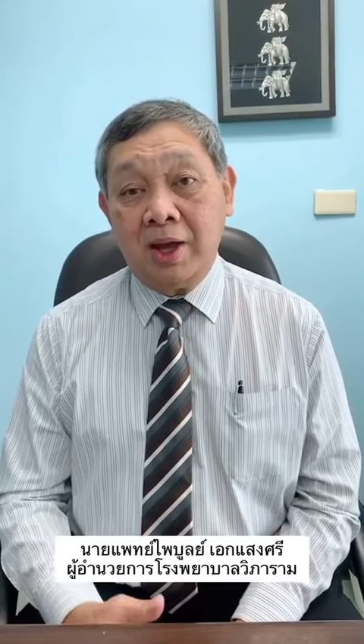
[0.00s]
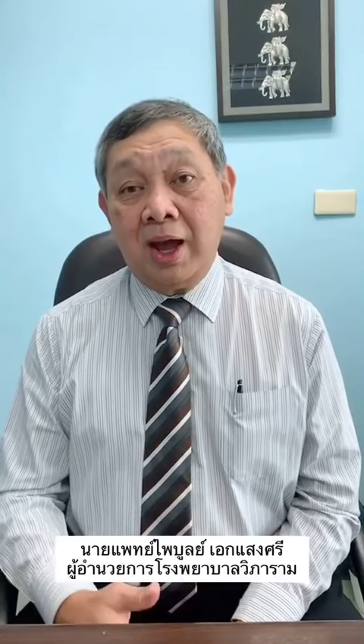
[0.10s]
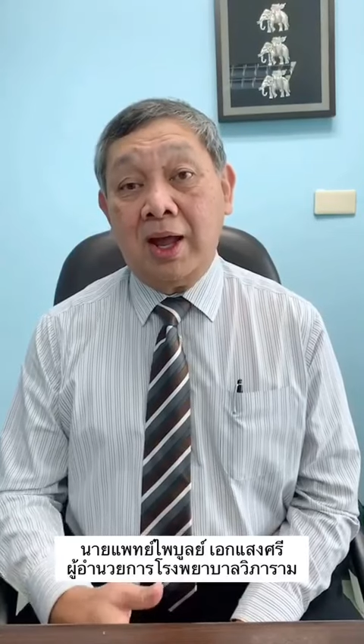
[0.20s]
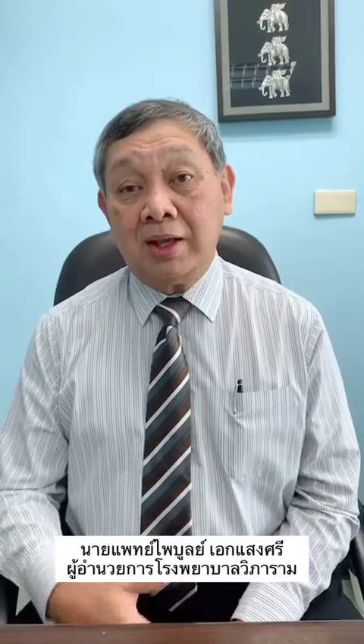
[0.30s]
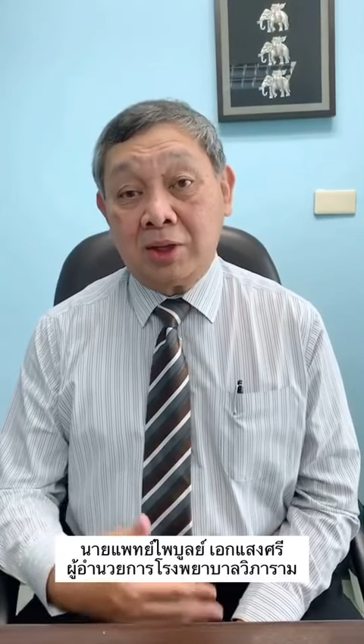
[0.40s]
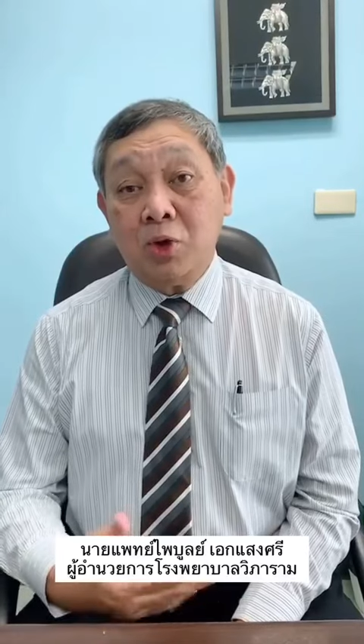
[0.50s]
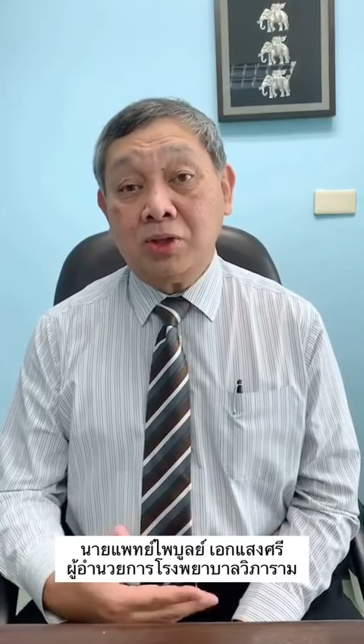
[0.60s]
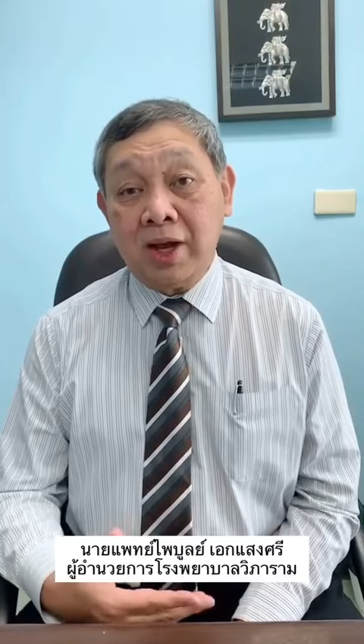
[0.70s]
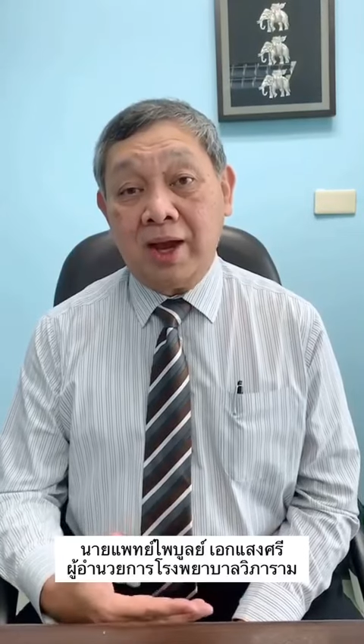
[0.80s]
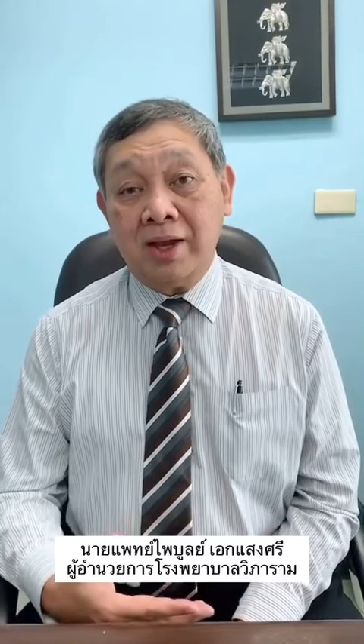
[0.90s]
อาจจะต้อง
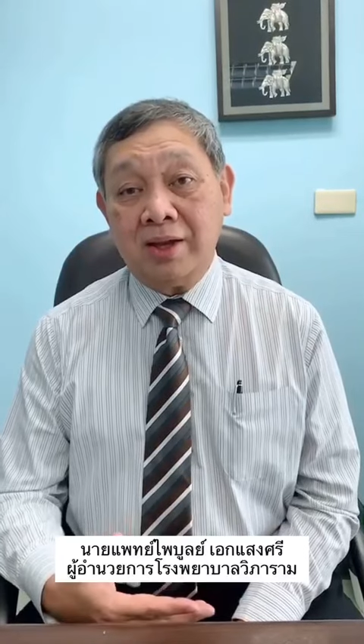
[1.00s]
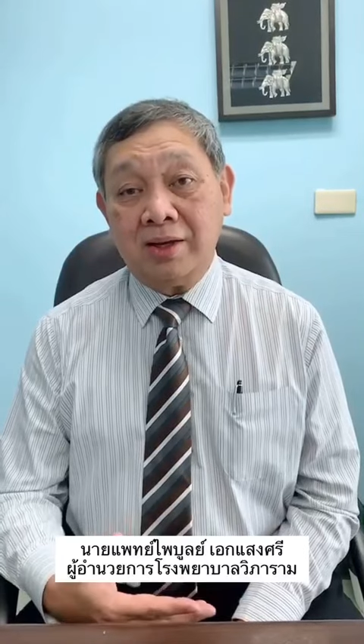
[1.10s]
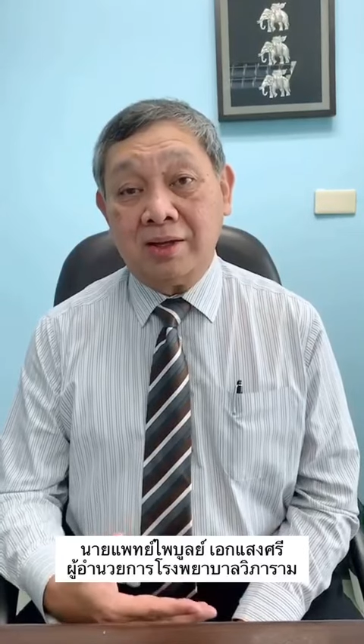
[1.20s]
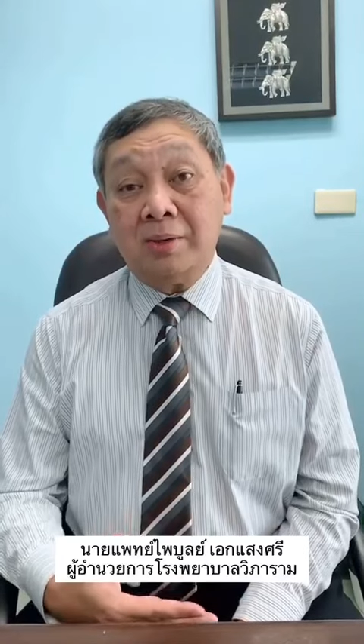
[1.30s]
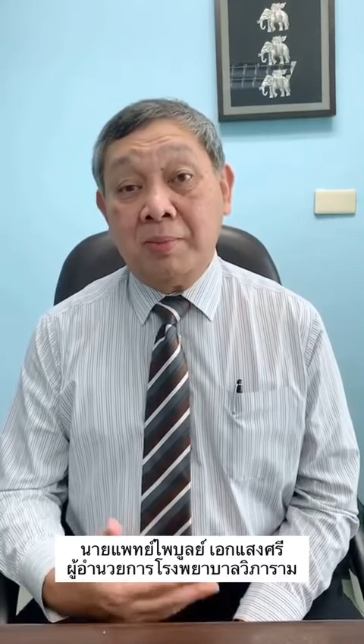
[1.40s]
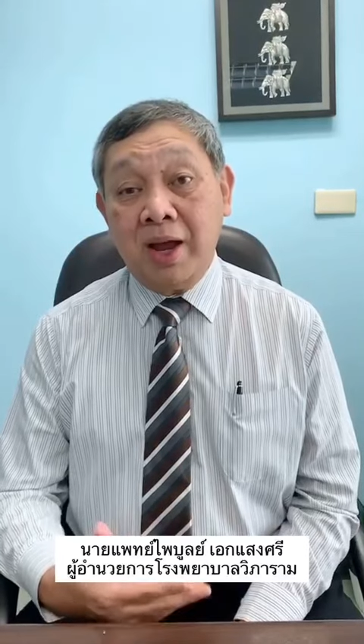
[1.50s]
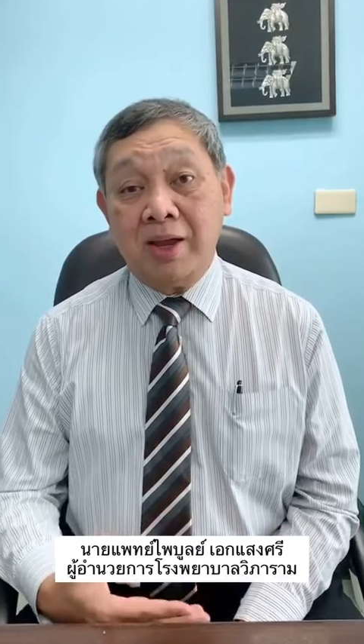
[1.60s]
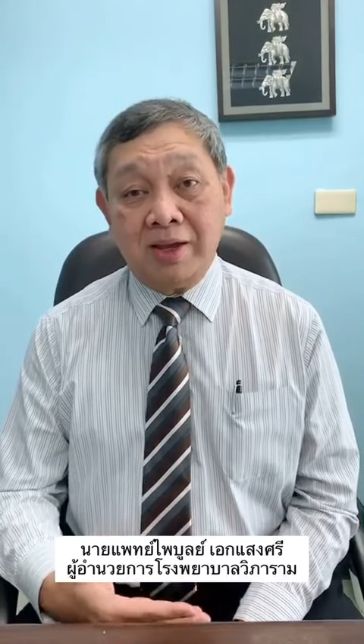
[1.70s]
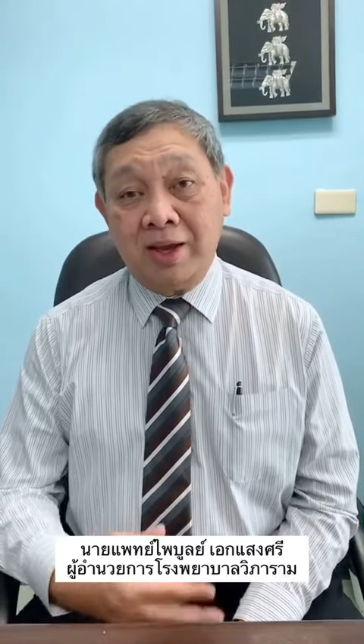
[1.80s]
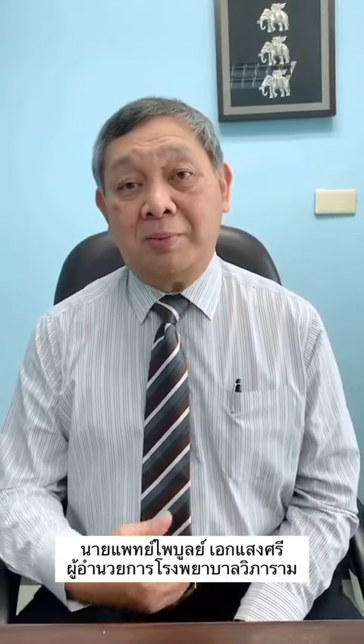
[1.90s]
ใช้หรือไม่
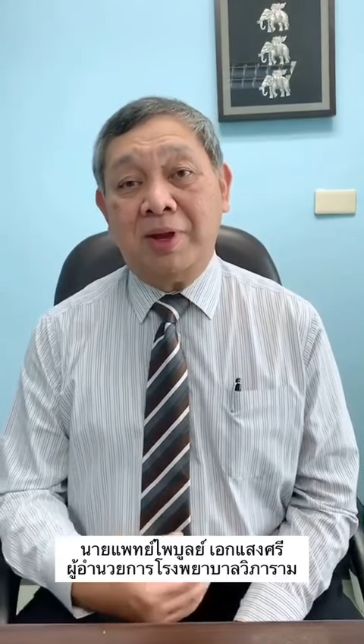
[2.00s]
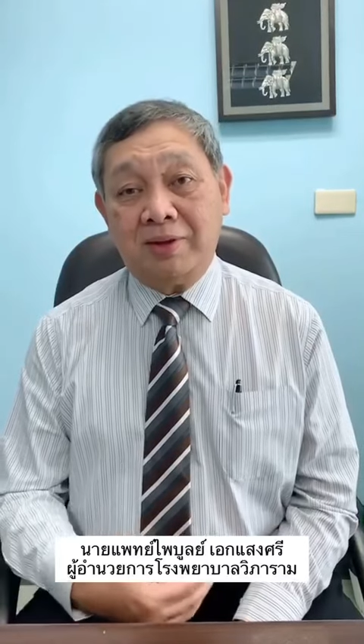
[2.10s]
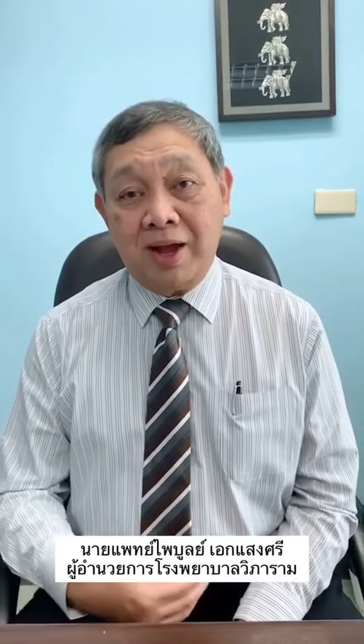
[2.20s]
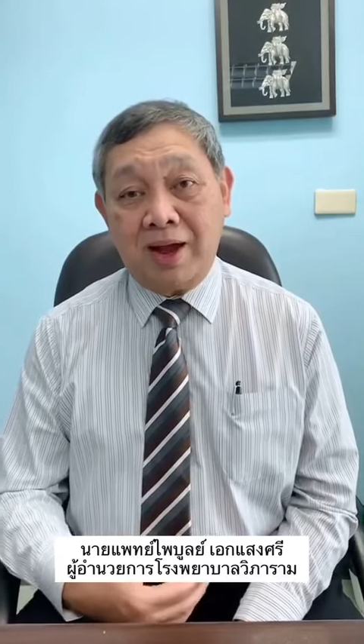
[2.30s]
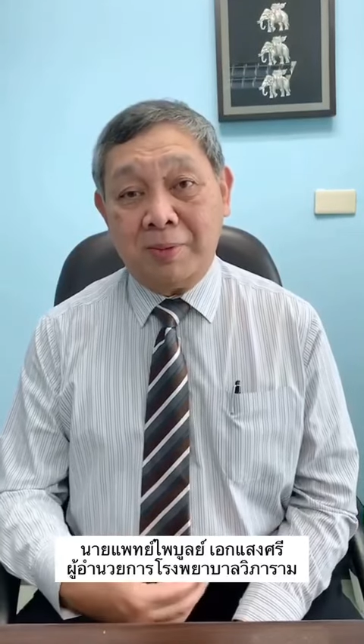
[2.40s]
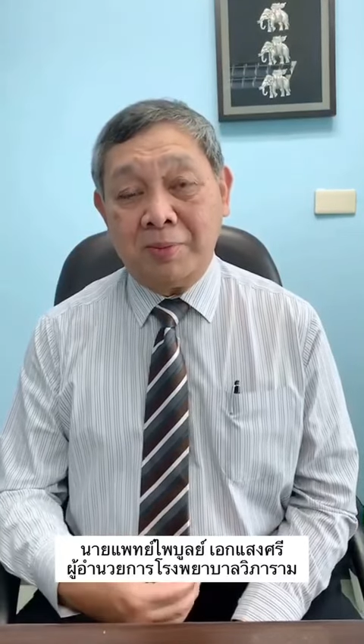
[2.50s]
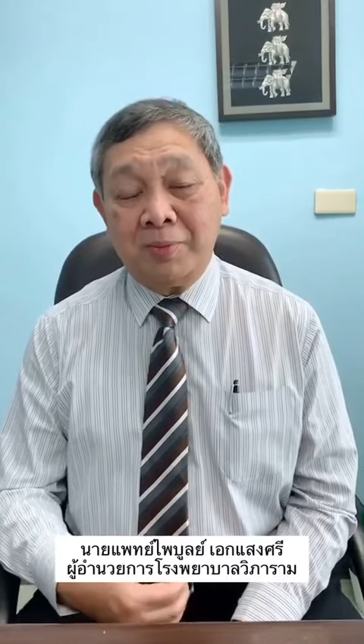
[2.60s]
ยังไม่ทราบ